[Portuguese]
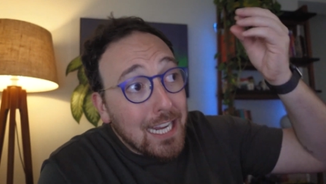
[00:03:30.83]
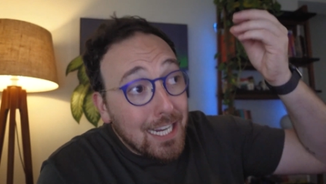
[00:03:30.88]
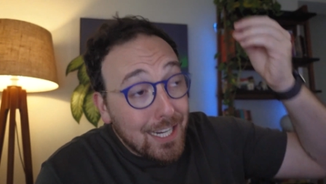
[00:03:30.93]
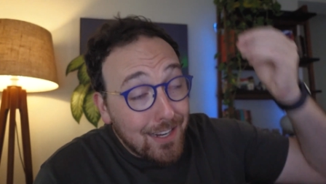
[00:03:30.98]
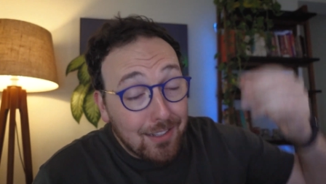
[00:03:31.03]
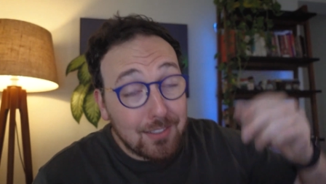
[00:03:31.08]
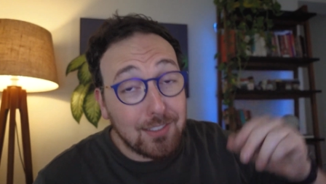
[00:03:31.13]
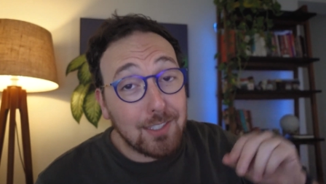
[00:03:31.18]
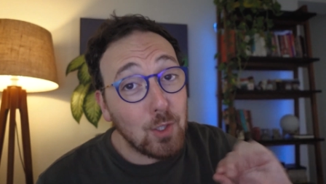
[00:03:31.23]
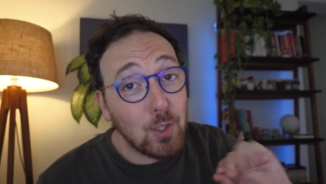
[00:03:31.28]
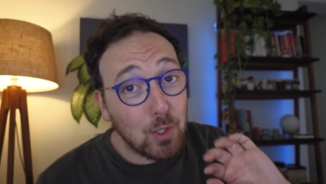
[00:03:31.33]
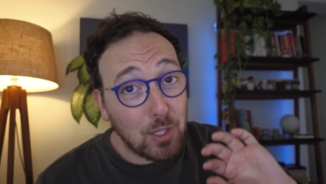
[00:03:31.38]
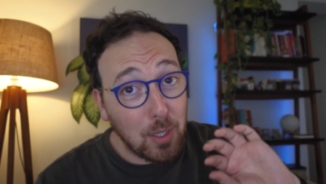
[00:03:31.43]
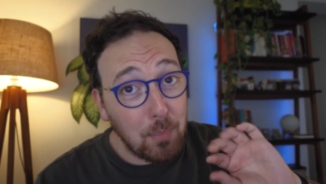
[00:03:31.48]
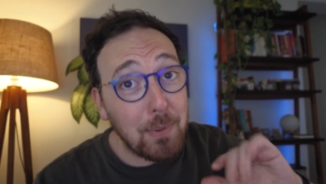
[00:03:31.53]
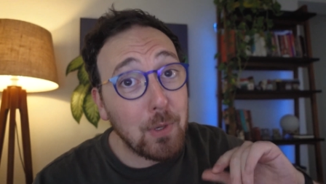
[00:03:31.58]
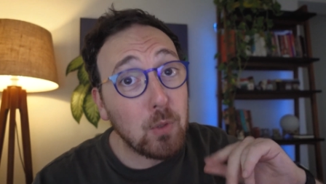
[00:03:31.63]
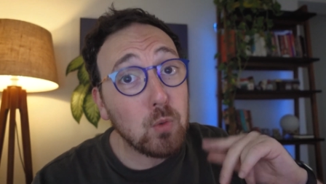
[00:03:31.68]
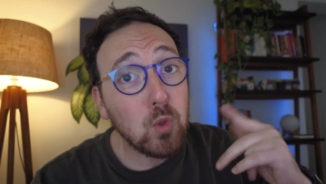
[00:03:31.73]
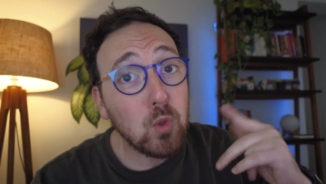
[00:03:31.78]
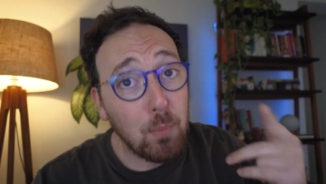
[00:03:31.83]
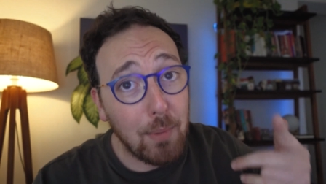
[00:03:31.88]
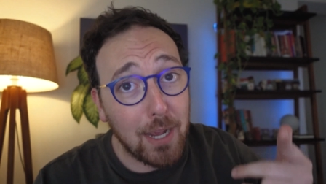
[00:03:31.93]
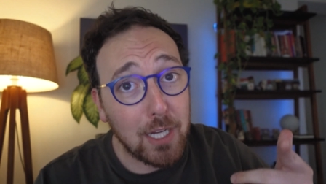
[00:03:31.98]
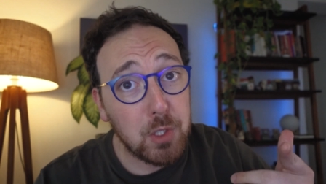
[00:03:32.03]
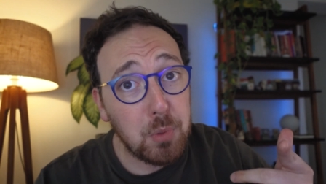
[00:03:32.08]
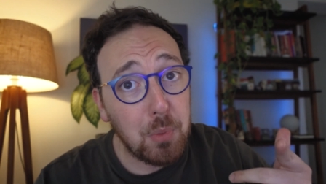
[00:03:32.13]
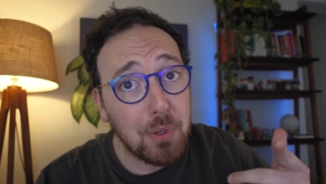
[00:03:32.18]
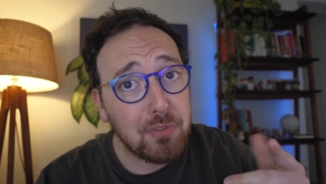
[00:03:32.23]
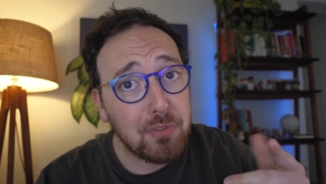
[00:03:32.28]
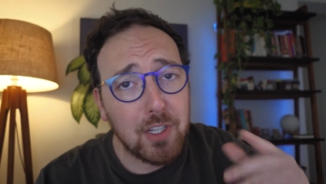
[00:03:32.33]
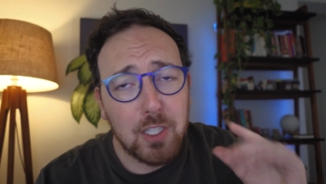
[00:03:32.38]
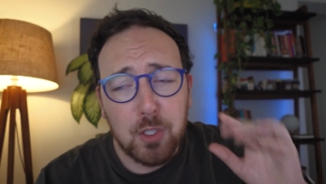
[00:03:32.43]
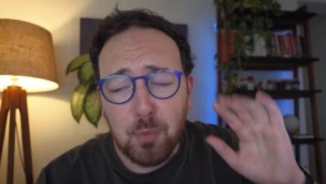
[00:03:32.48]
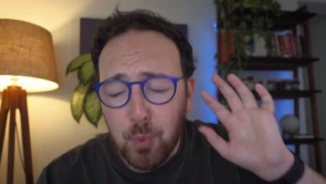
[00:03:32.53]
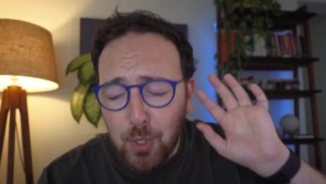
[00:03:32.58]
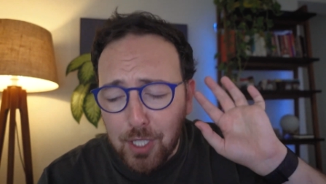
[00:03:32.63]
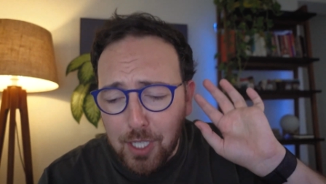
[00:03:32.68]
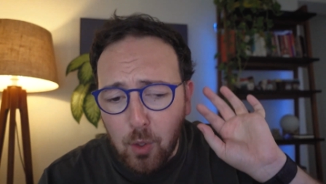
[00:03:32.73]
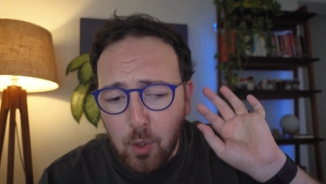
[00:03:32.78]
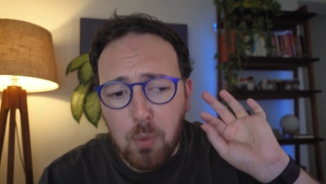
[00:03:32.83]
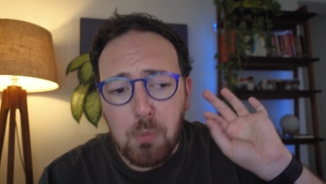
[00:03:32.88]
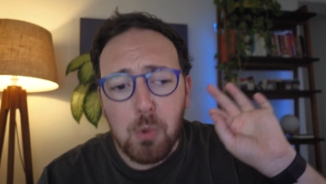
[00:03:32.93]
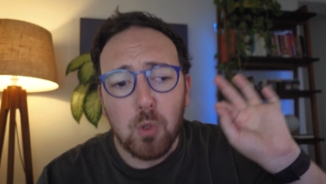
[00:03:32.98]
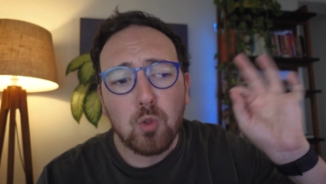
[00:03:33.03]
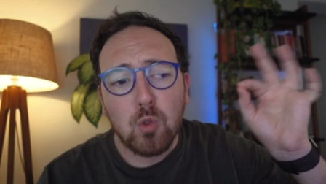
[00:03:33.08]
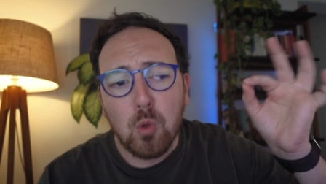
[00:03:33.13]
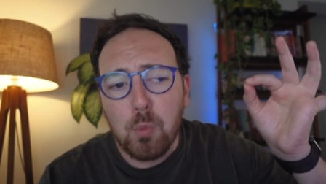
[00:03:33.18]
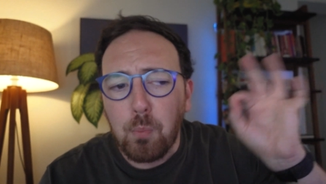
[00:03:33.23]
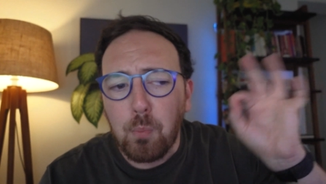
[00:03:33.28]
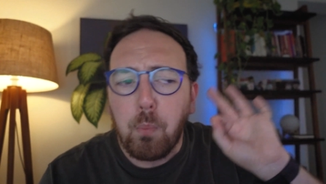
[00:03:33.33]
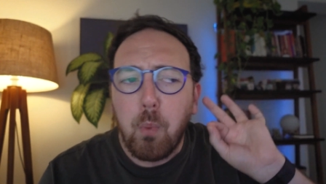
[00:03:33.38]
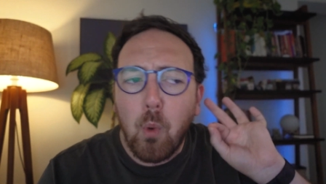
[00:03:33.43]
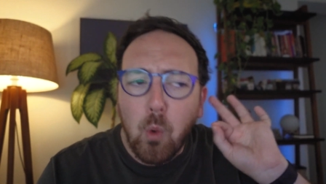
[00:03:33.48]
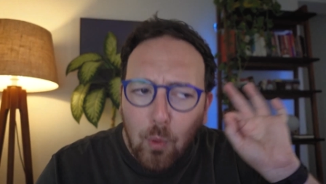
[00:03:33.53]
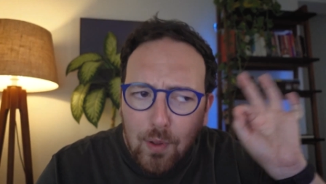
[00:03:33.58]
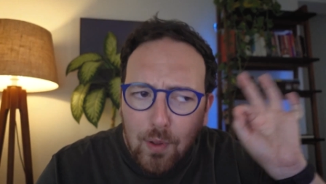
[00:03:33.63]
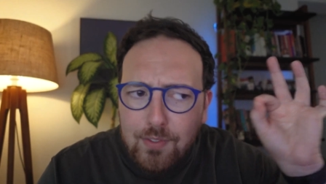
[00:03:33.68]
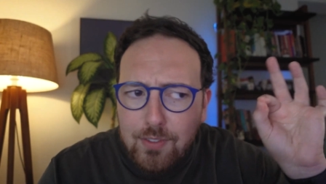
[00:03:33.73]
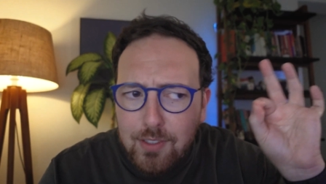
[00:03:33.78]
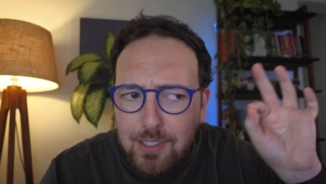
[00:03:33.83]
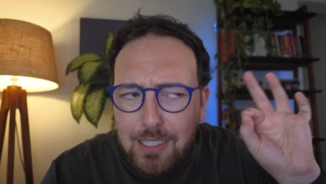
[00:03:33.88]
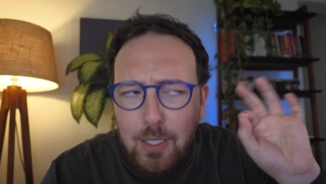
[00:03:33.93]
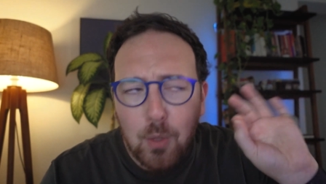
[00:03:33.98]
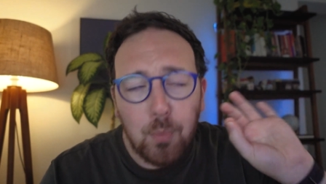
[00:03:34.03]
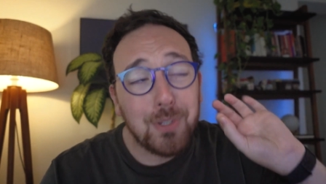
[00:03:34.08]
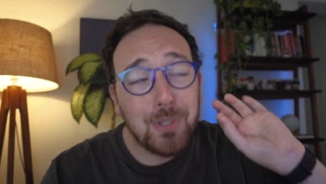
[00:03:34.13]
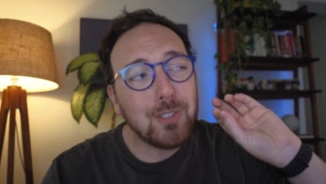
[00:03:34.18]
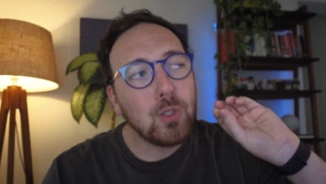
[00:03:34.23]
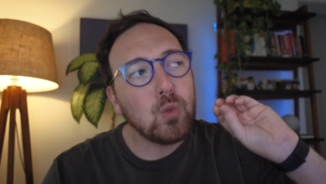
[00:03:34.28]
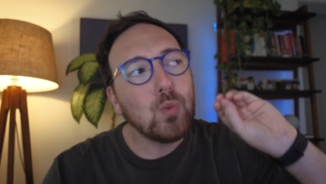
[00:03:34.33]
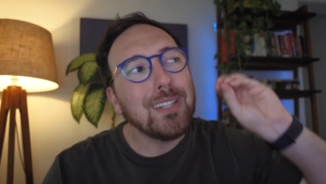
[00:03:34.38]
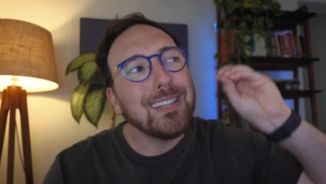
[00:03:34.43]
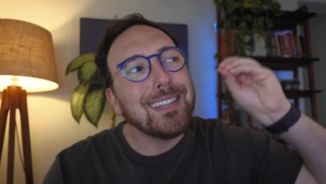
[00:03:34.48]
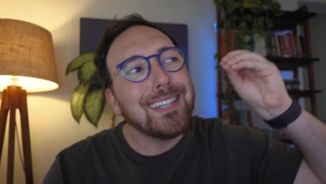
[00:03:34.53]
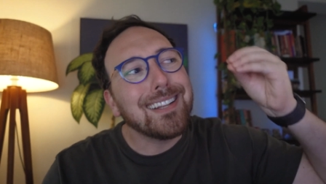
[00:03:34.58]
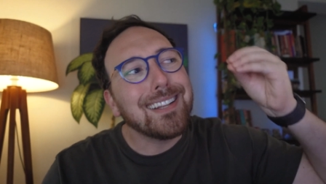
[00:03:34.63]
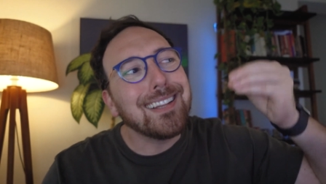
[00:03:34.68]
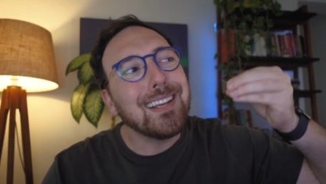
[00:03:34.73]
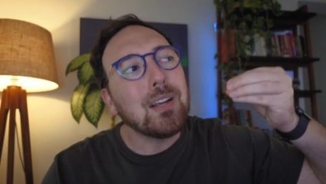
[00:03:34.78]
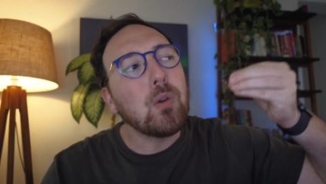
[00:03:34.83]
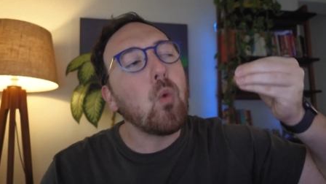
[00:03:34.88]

E às vezes eu até pergunto mais de uma vez, porque como eu sou um pouco assim, eu preciso entender